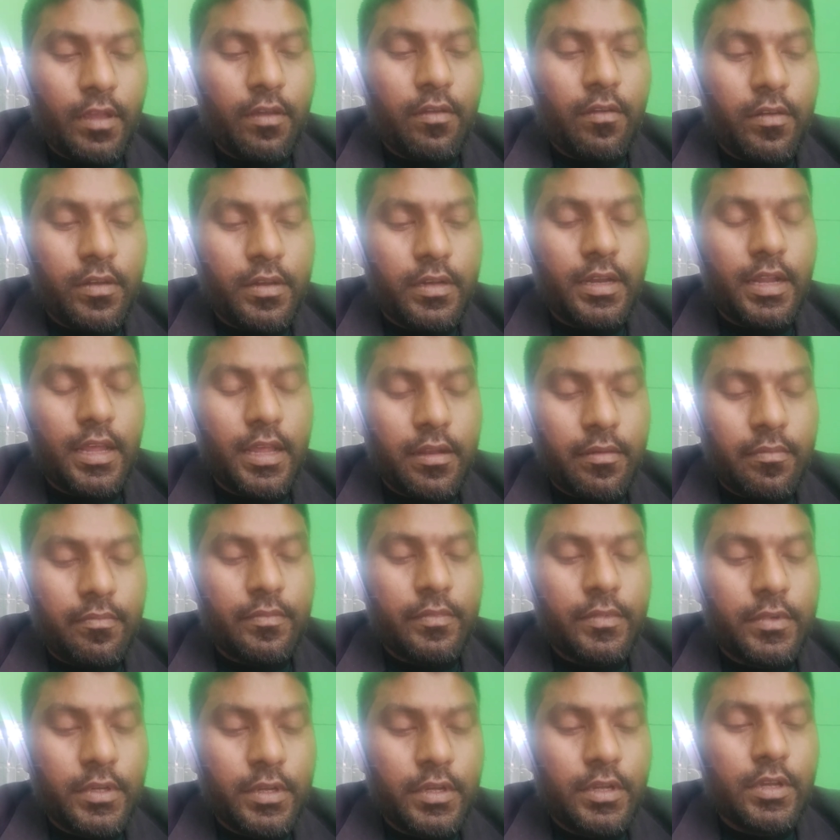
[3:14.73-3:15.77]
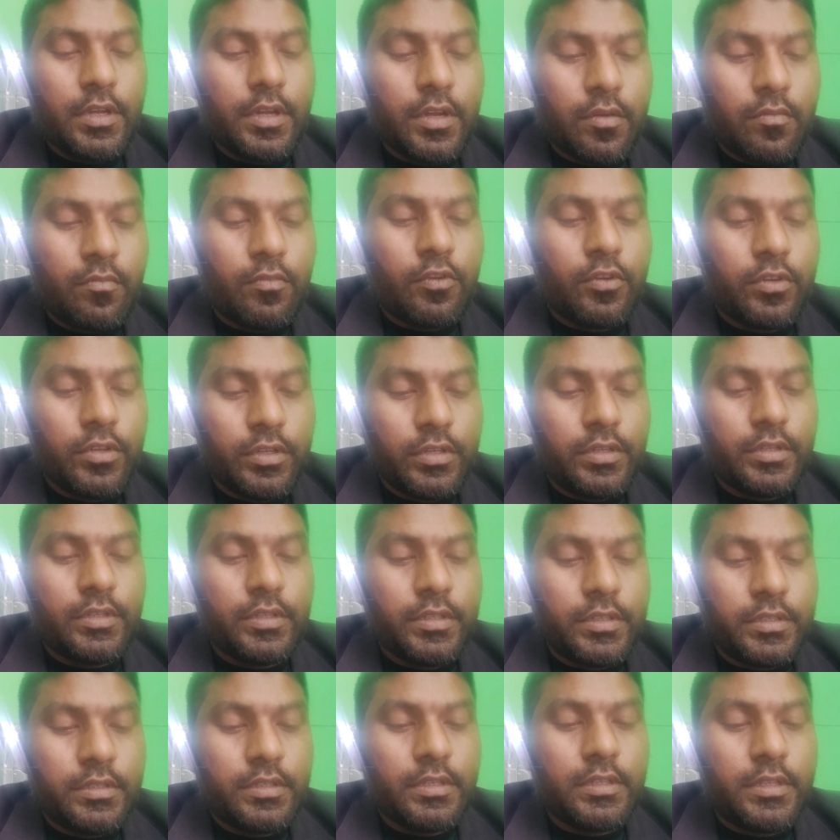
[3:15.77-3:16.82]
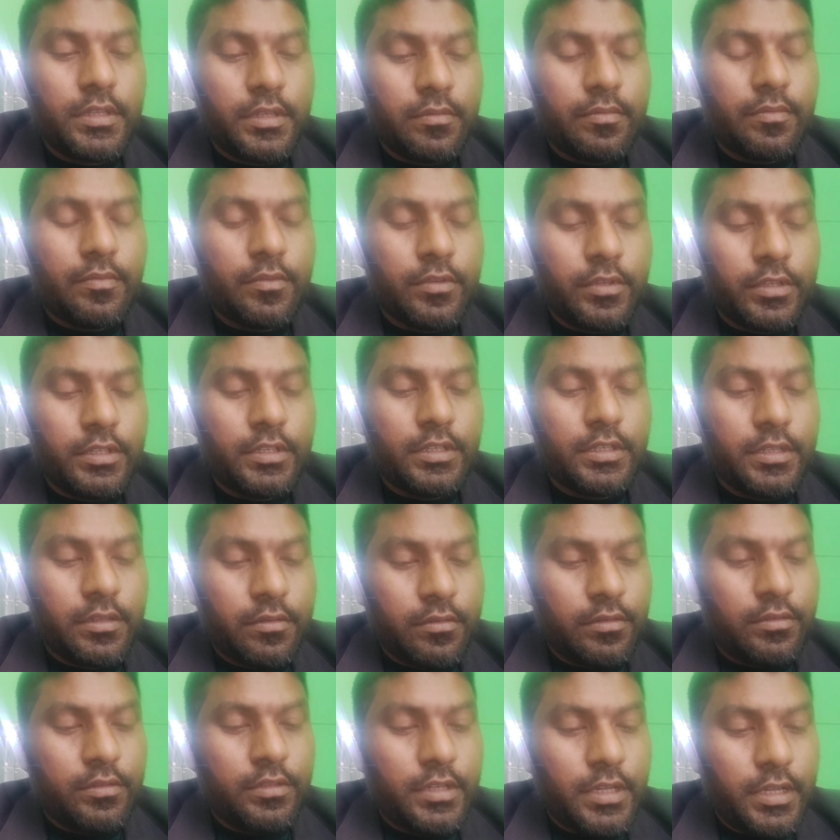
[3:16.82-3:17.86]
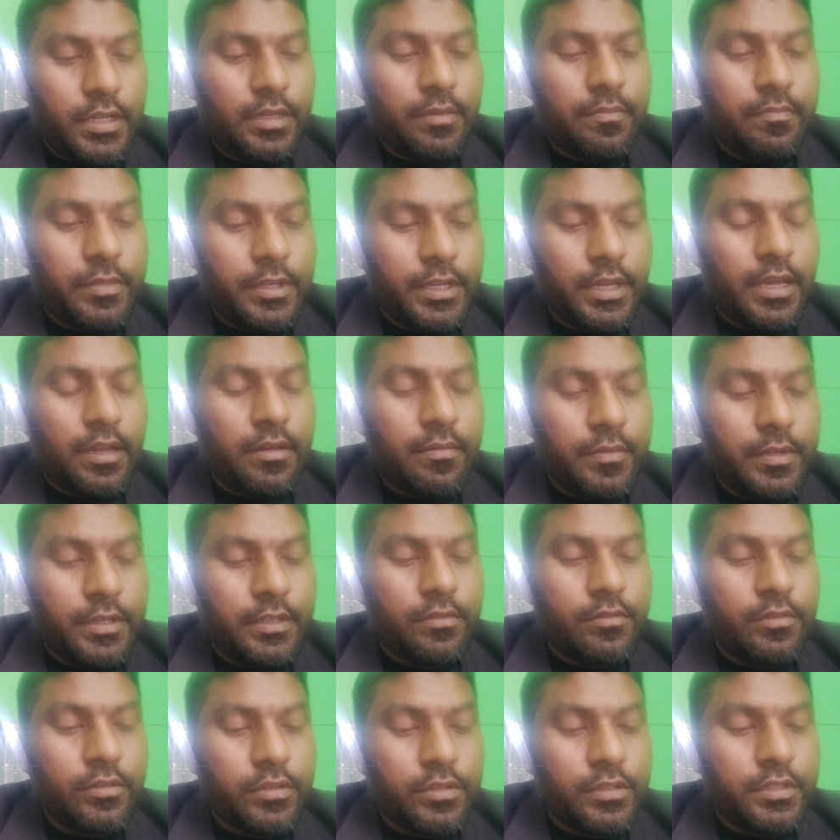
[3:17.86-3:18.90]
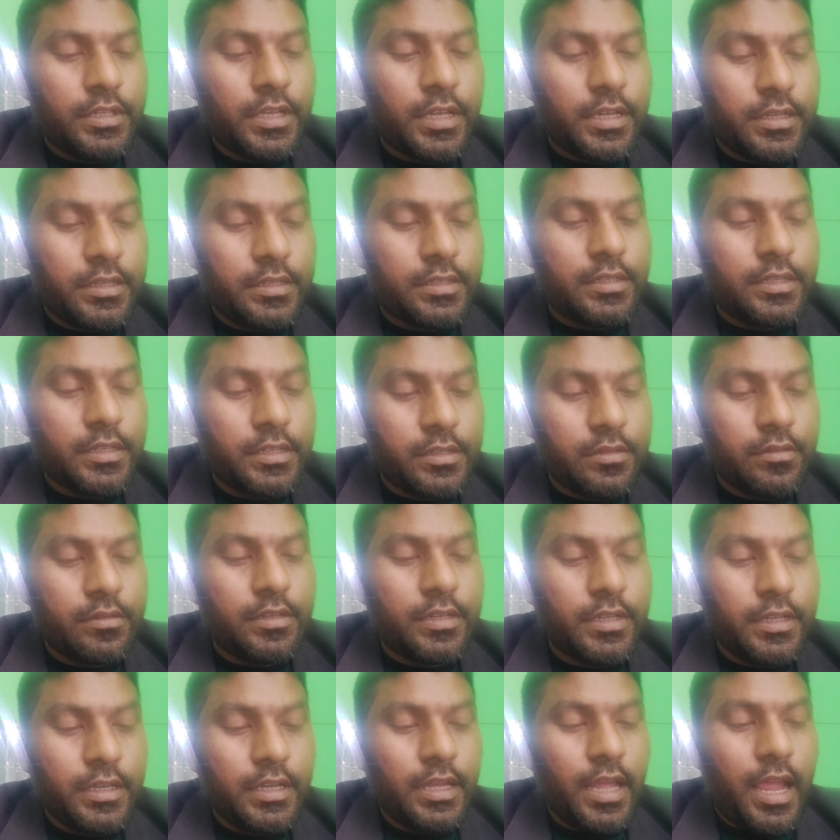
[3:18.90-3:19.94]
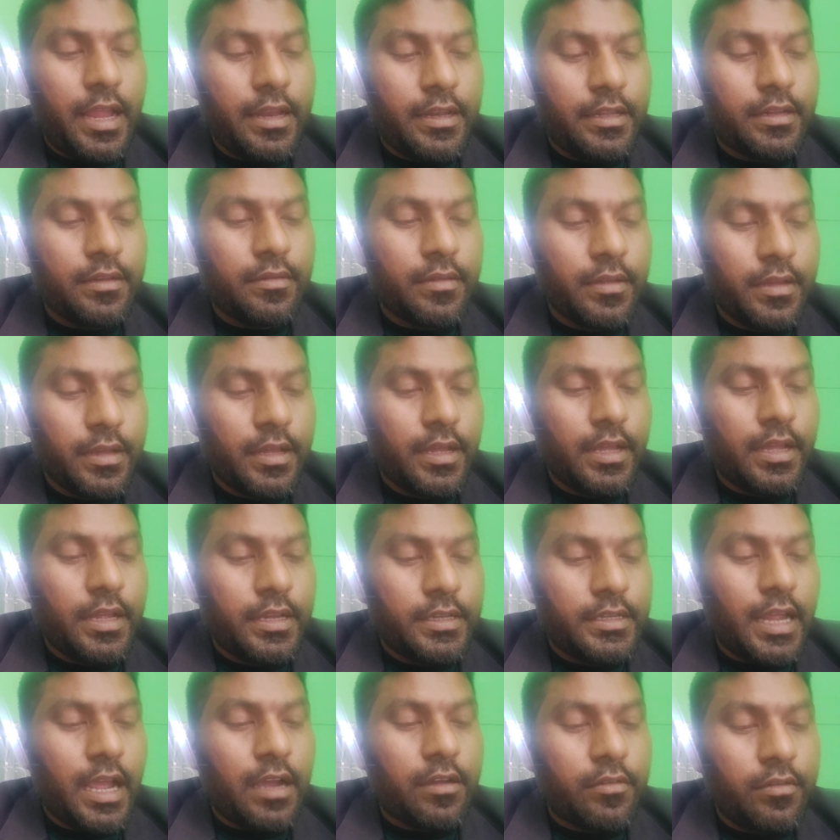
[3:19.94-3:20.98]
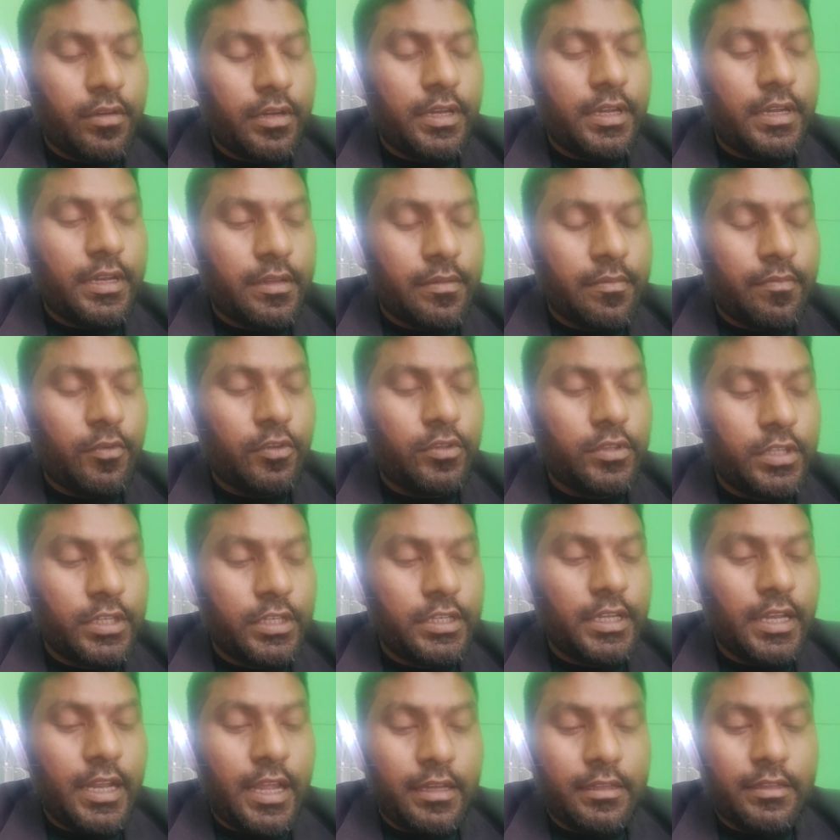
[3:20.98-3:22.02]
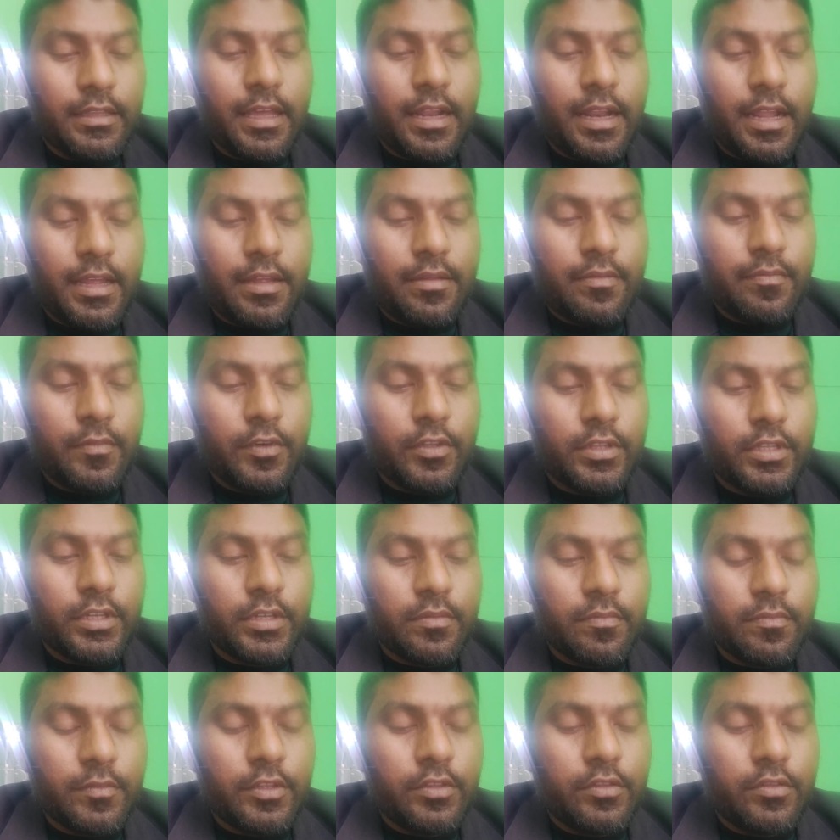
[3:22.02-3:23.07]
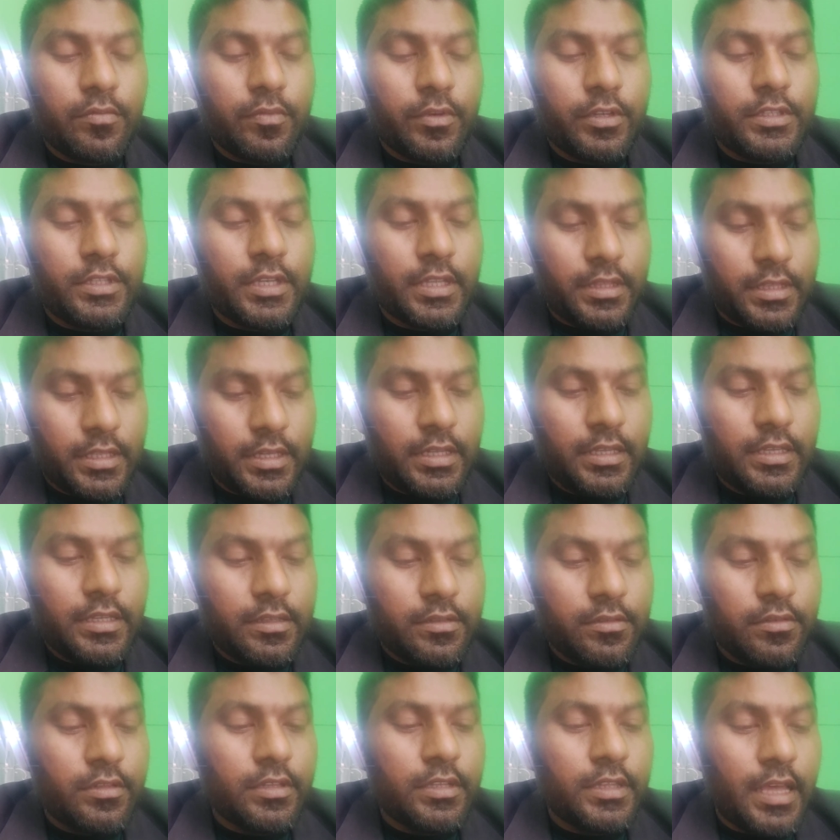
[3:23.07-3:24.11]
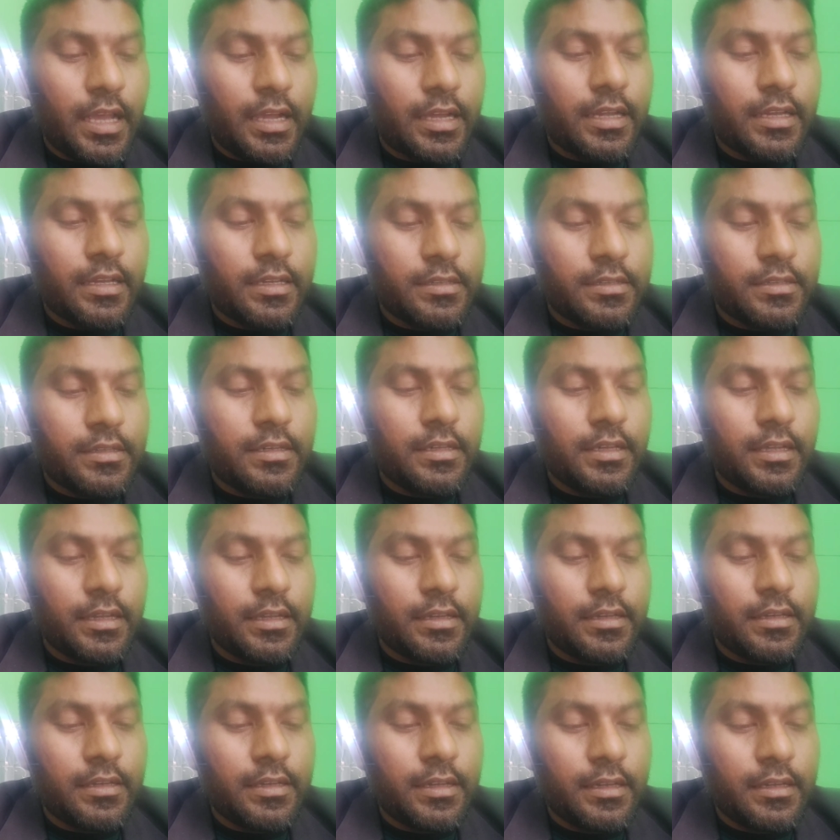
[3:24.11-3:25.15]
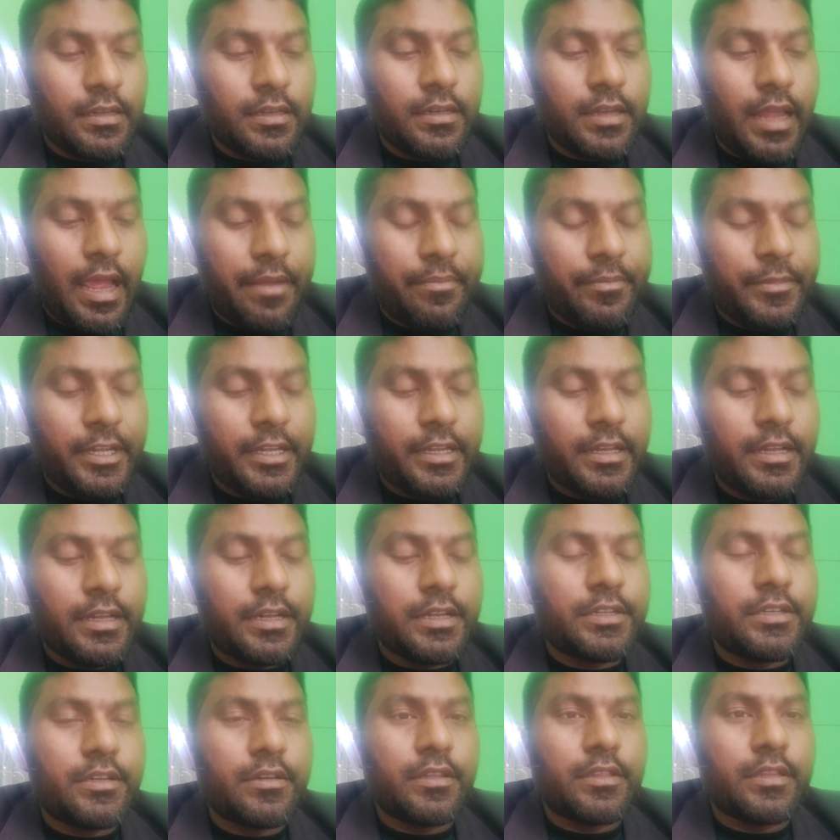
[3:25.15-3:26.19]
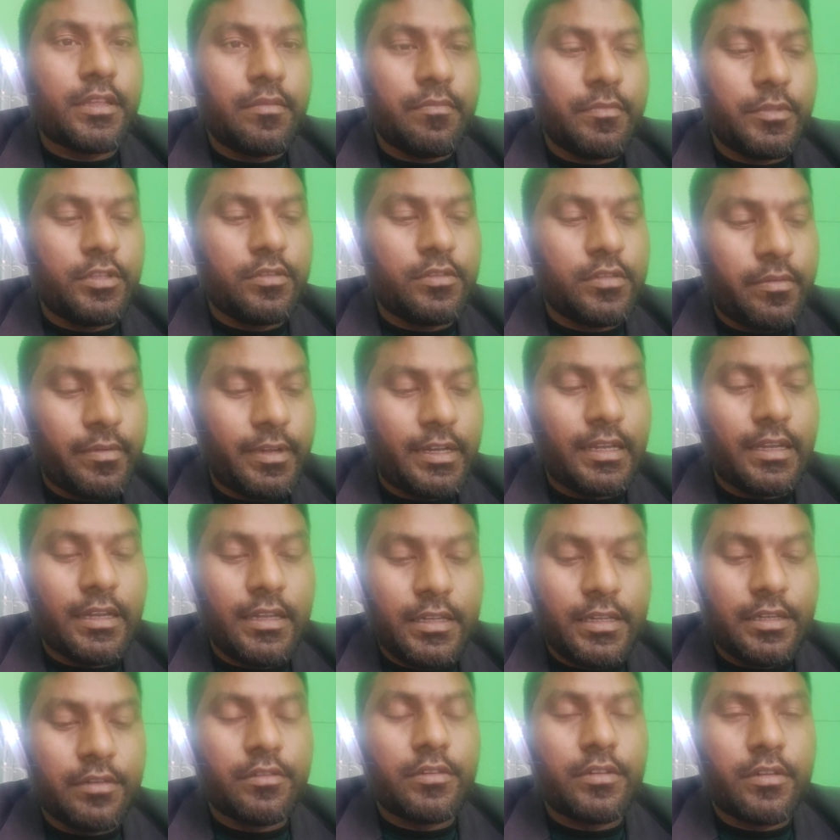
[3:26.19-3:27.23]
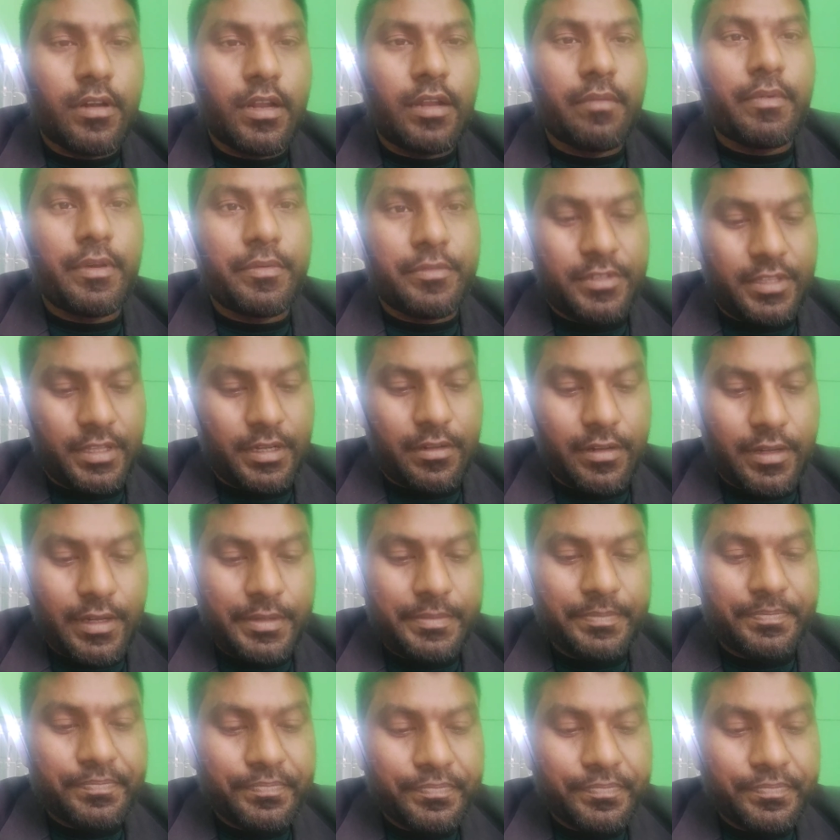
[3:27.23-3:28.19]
ঘটনার পরিস্থিতি পরিস্থিতি অনুযায়ী পিআরবি দুইশো ছেষট্টি আইনের সাক্ষ্য আইনের বত্রিশের এক ধারায় মতে মৃত্যু পদযাত্রী যদি থাকে ডাইম ডিক্লেরেশন অর্থাৎ মৃত্যু জমানকারী রেকর্ড করার ব্যবস্থা করা